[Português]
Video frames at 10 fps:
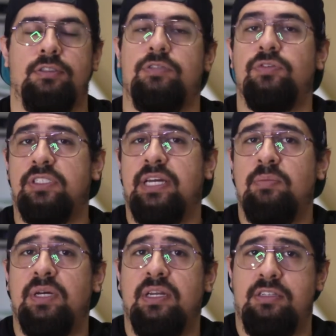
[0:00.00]
Se você quer
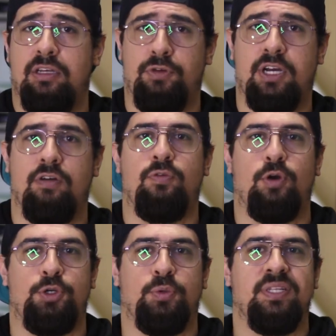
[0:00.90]
emagrecer, ficar
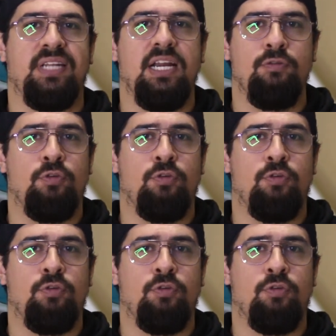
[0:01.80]
forte ou entrar em